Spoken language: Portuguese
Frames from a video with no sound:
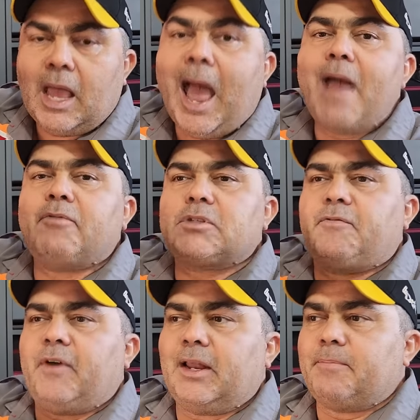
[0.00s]
Aí você
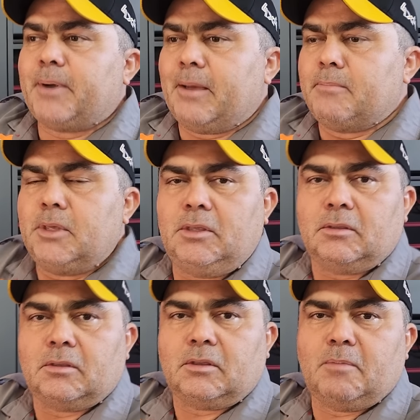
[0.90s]
fala para mim
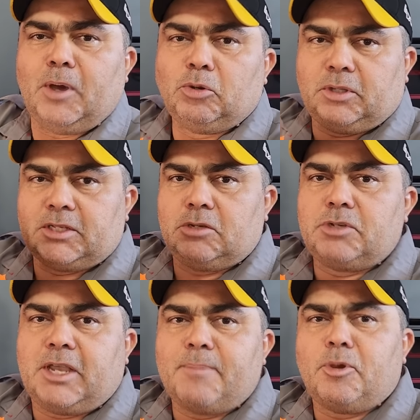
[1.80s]
que manutenção
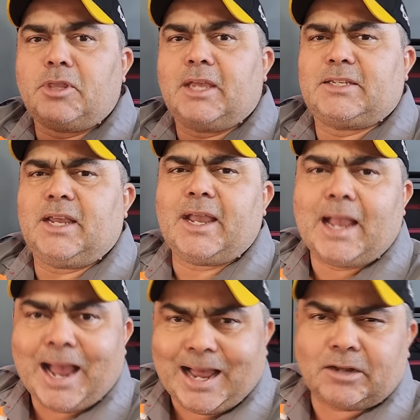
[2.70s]
de caminhonete é
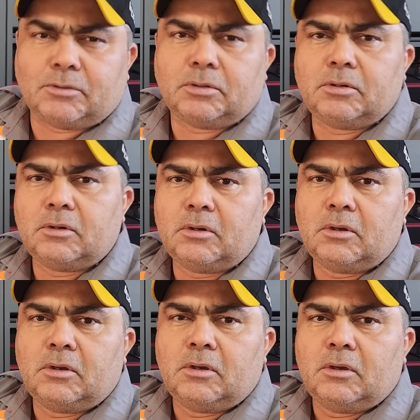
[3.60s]
caro.
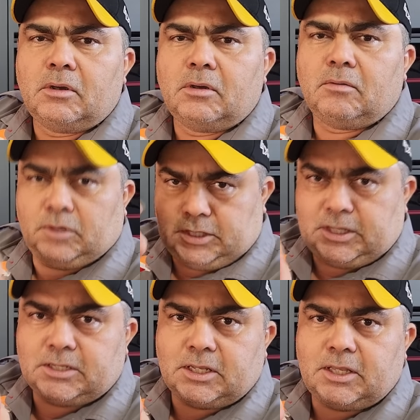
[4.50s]
Você
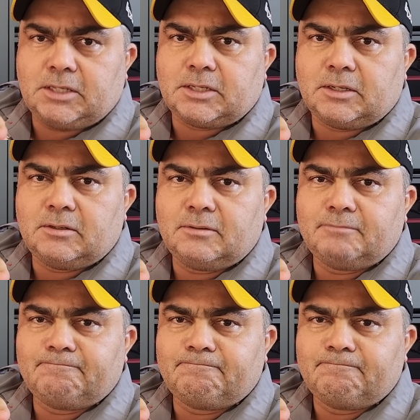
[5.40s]
tem certeza?
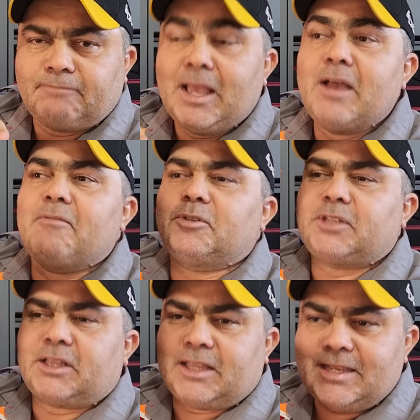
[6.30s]

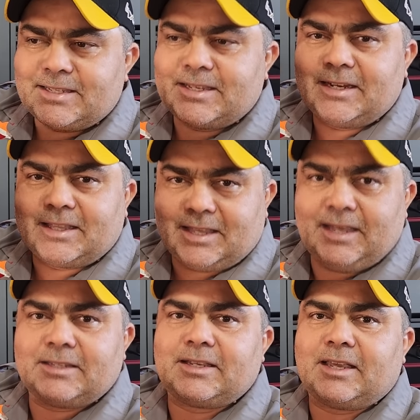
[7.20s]
Você tem
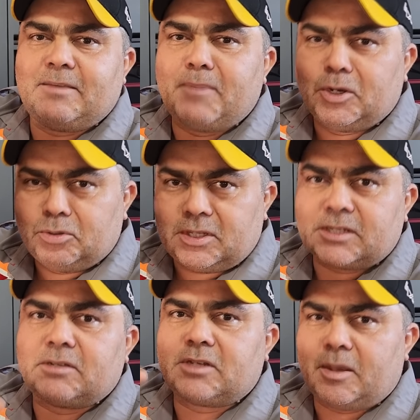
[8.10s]
certeza que
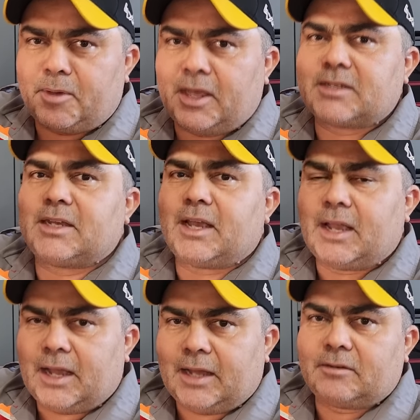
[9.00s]
manutenção de caminhonete é
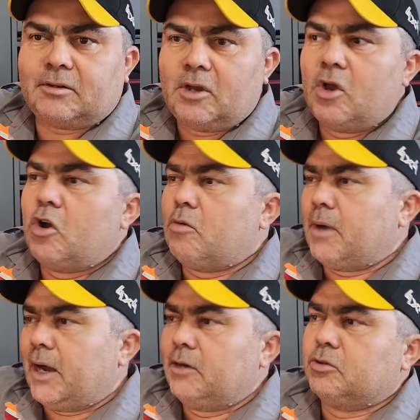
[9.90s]
caro?
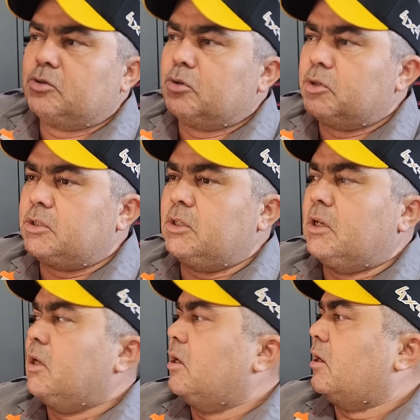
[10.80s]
Uma Hilux hoje
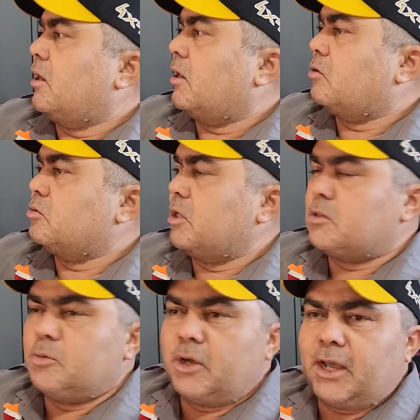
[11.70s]
é
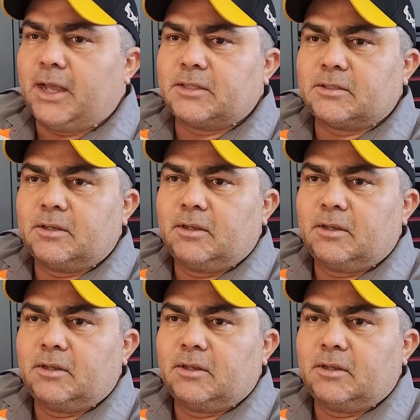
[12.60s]
200 mil reais.